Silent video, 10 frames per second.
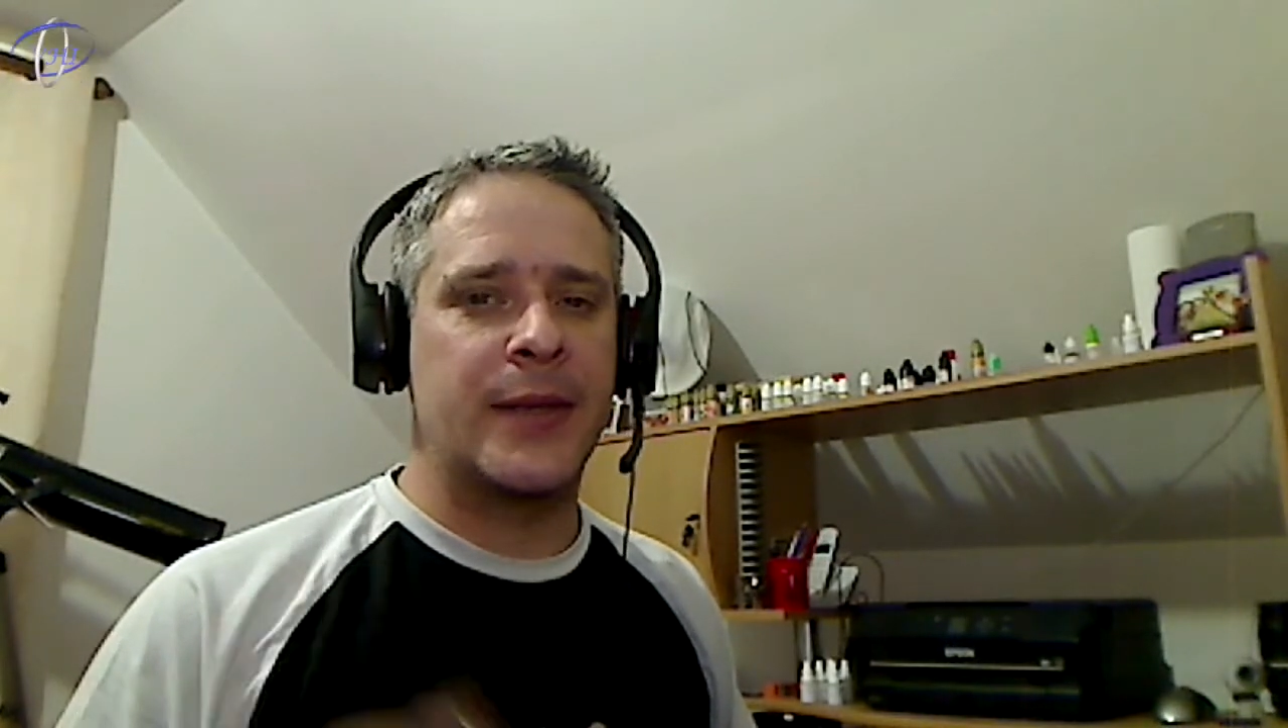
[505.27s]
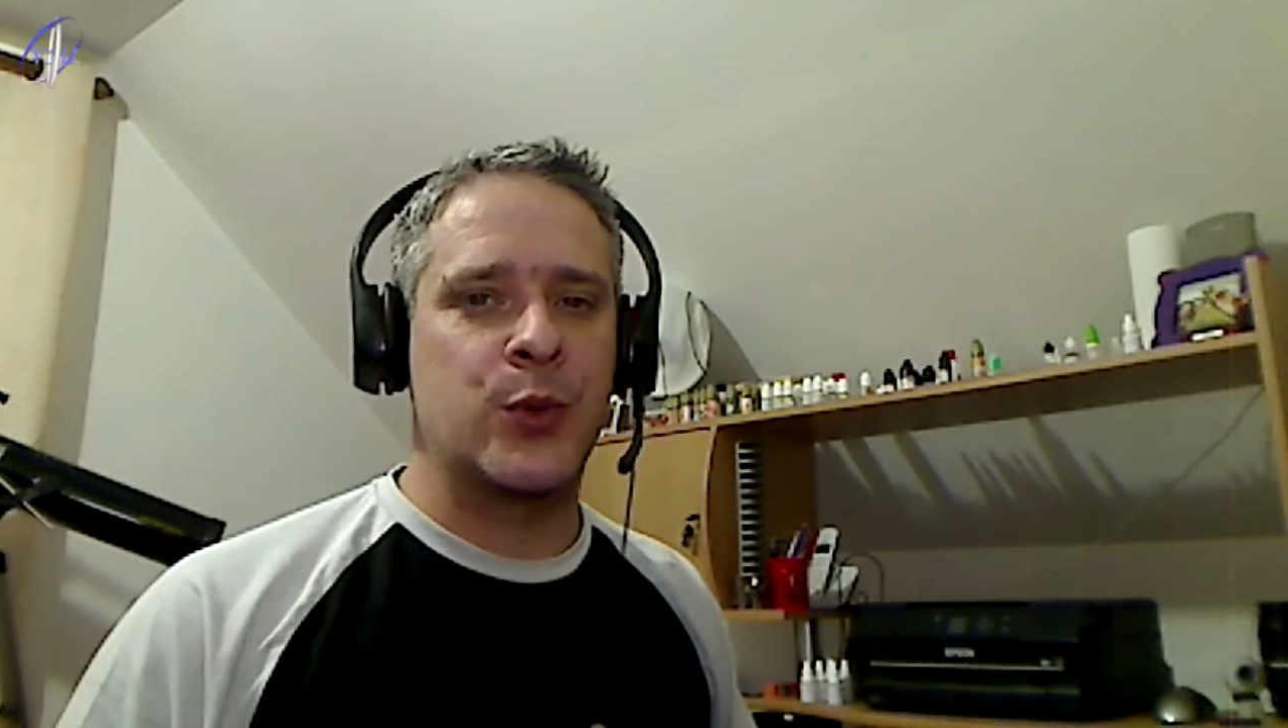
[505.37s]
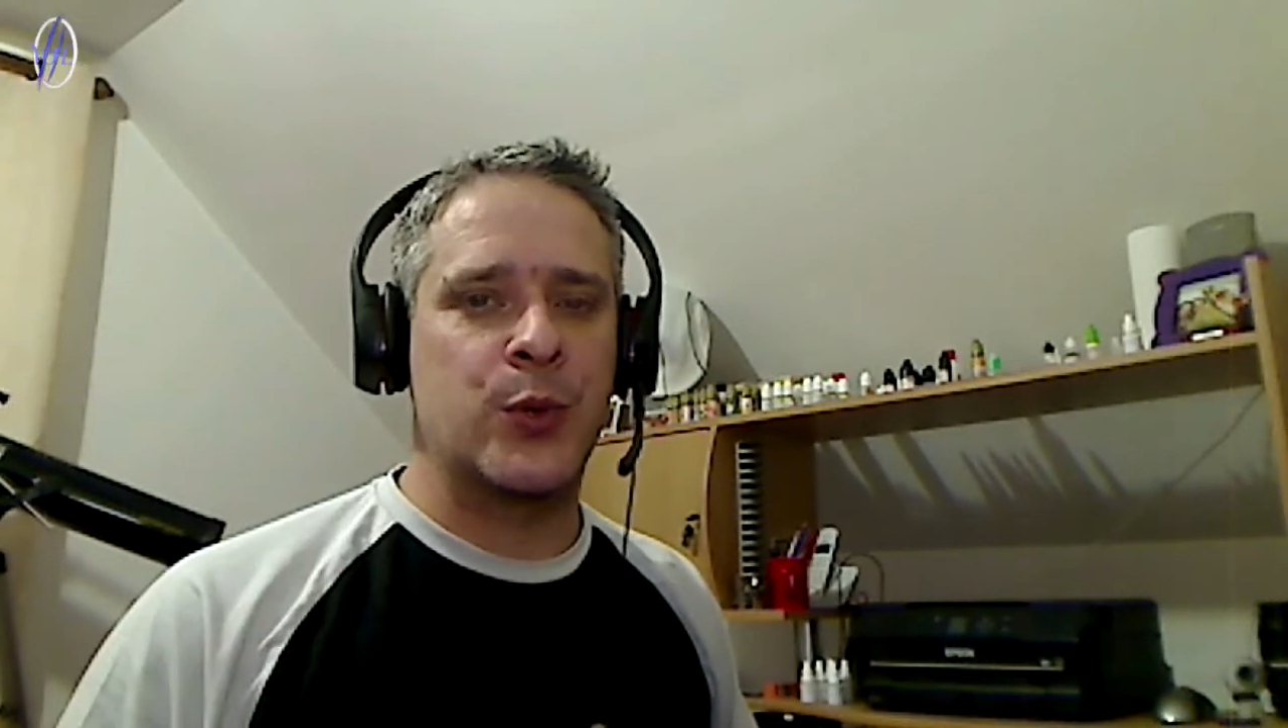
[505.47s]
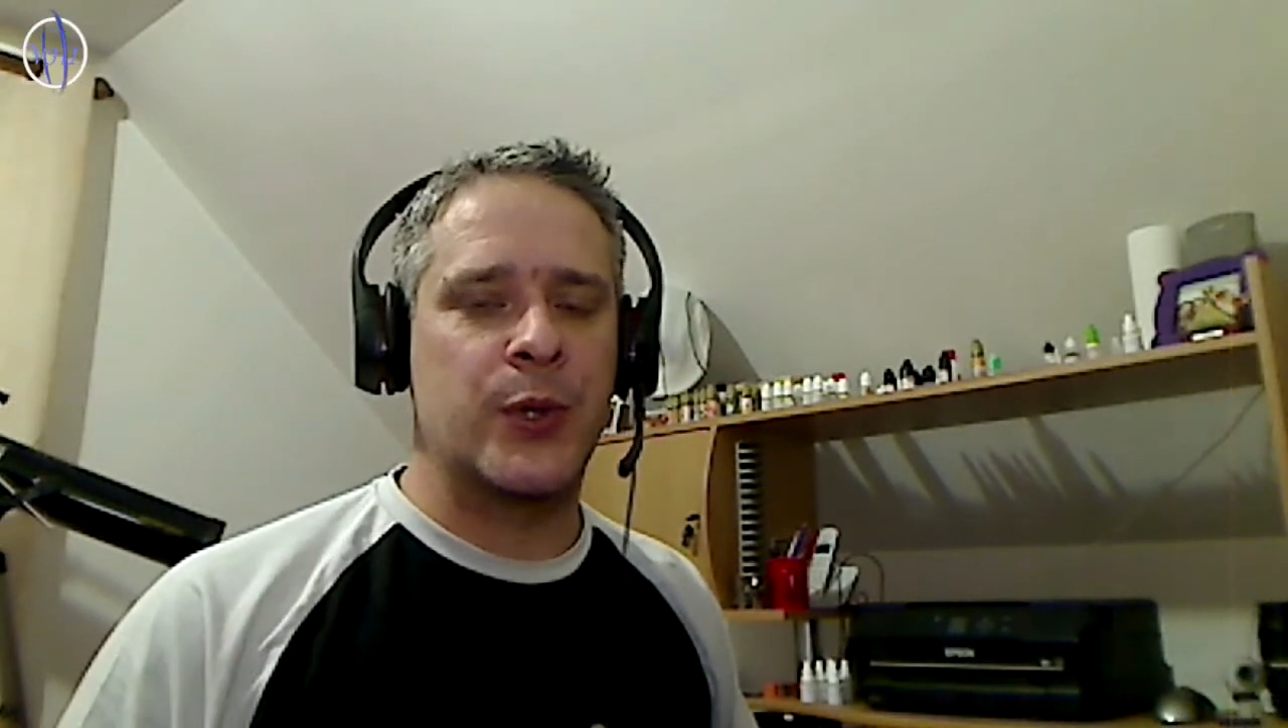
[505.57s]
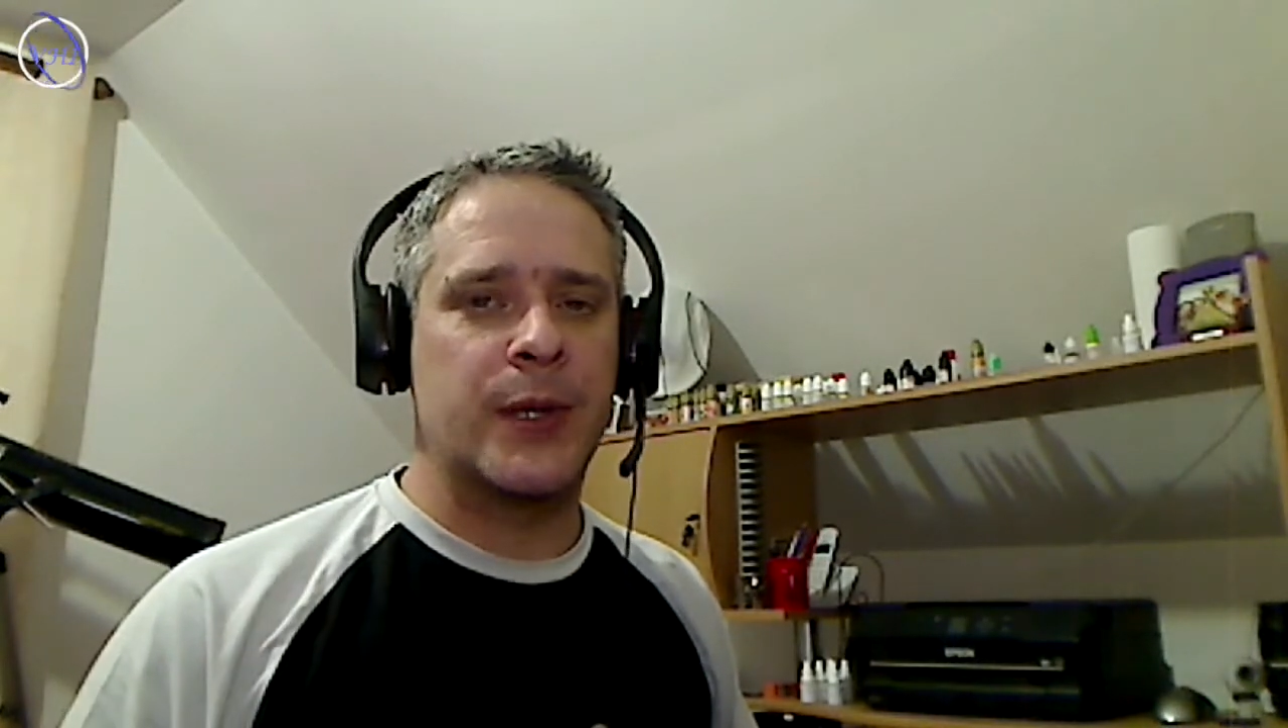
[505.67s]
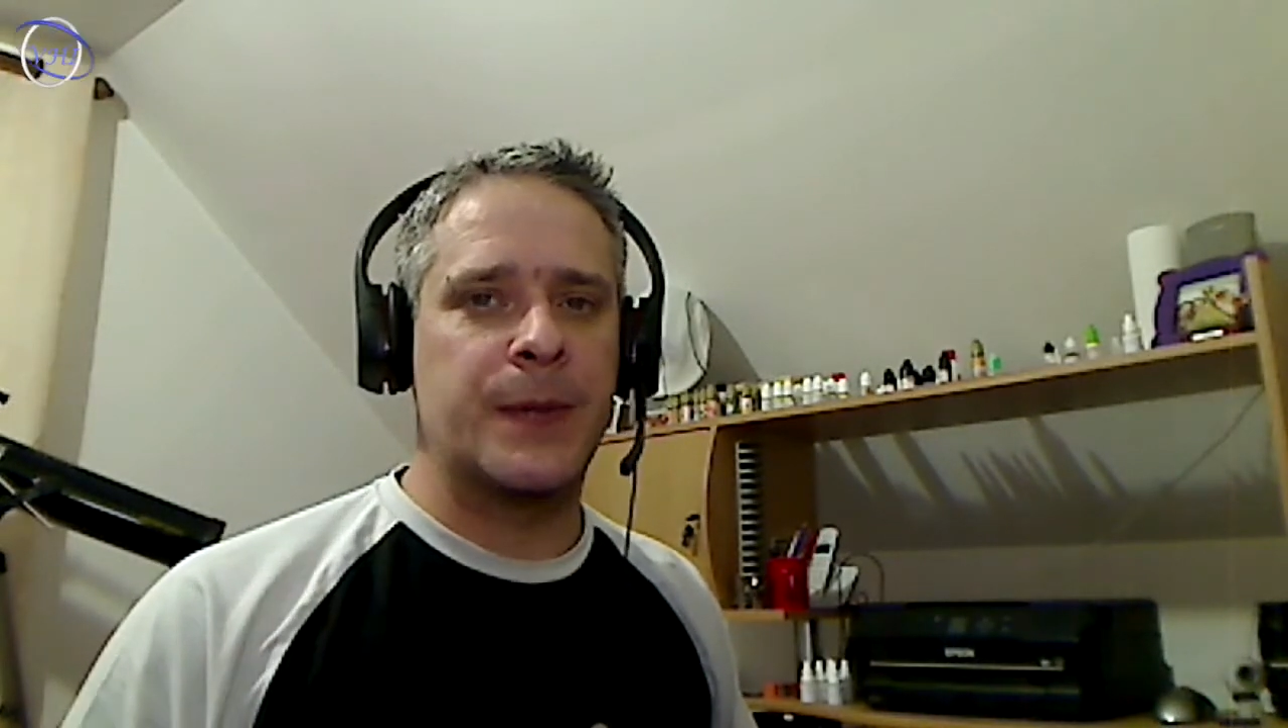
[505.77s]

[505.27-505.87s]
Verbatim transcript: jaune.